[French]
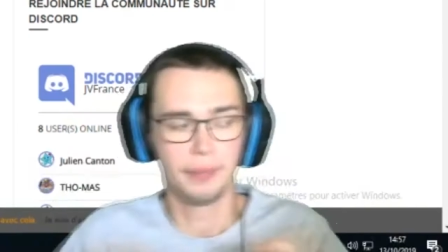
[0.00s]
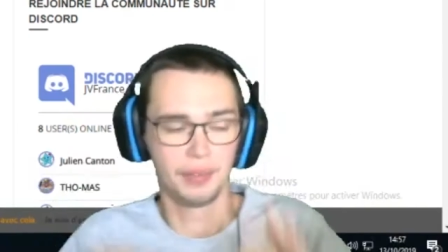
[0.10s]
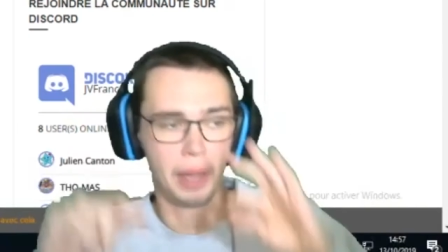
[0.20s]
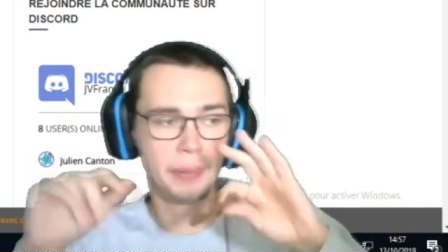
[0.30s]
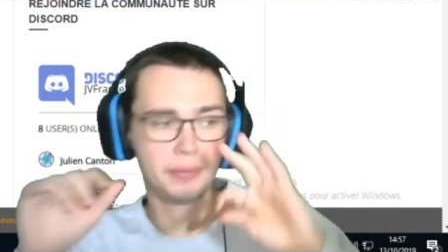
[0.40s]

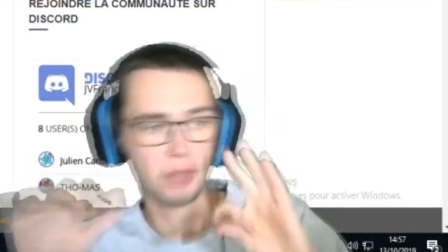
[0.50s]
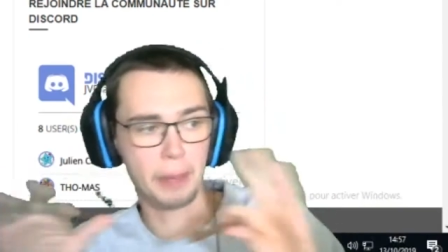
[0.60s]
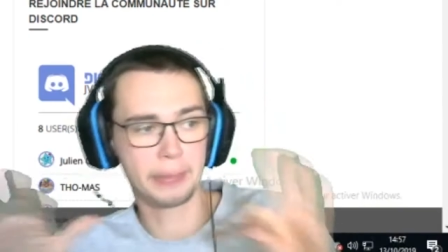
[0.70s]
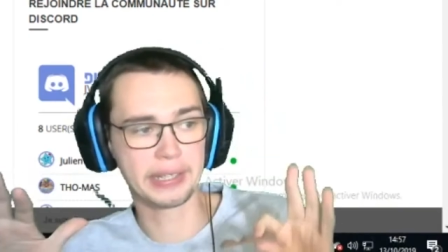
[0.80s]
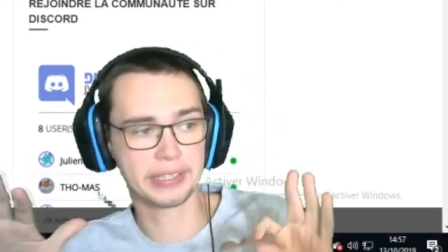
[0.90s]
Rappelez-vous la
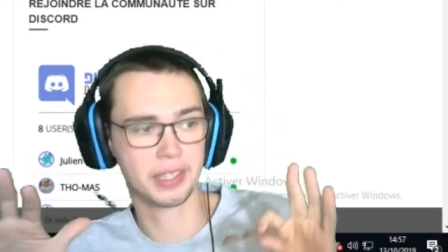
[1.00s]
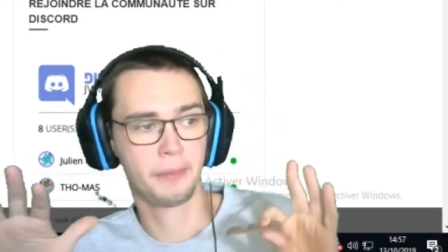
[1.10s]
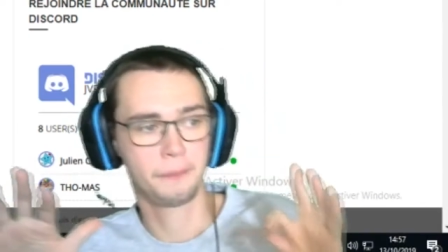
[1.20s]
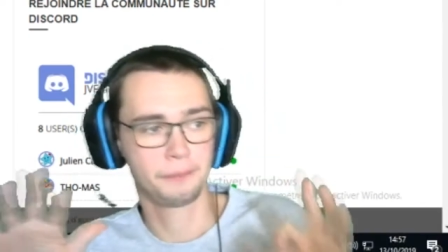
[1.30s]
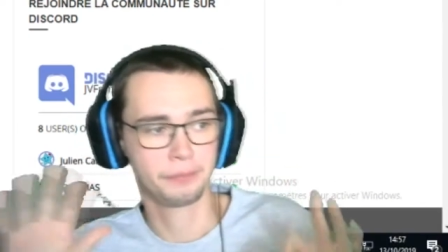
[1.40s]
PS1.
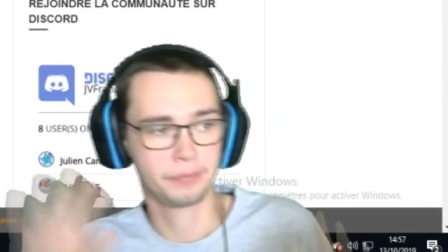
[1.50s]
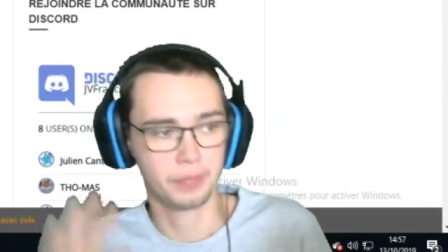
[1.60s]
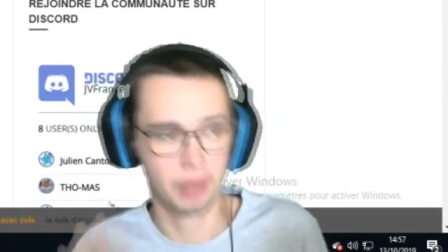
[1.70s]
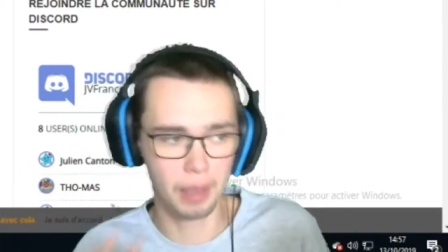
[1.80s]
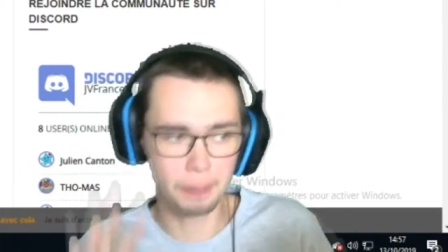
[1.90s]

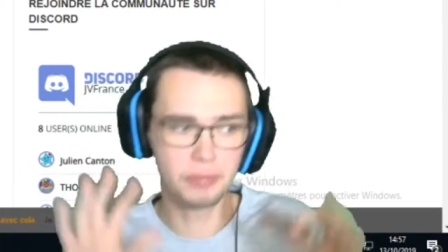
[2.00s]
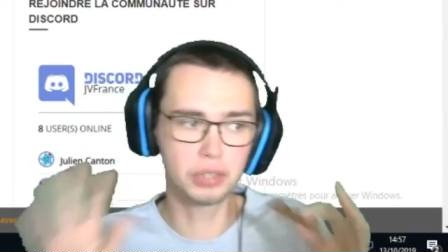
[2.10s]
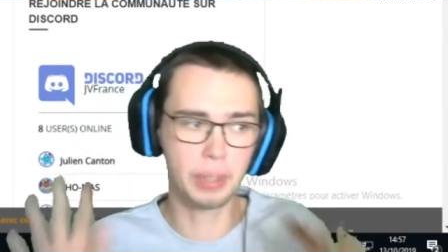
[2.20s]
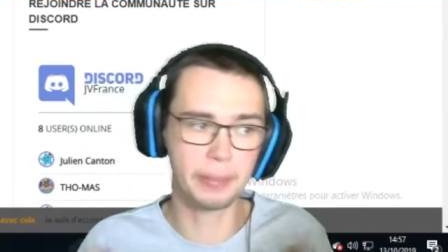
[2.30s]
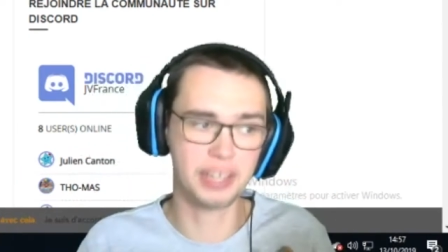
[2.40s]
Rappelez-vous
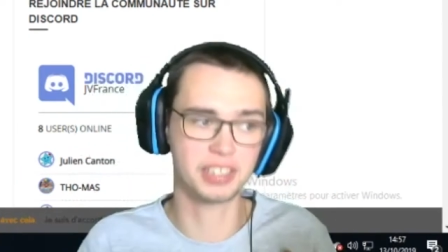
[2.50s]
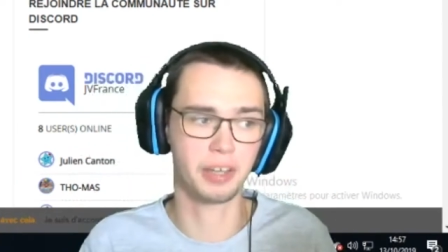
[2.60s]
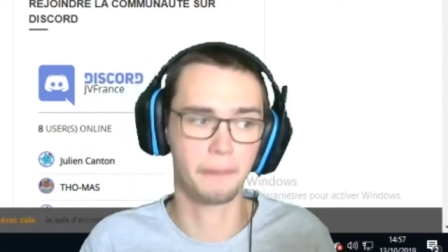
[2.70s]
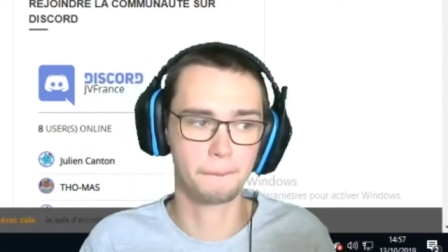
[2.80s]
de la PS1.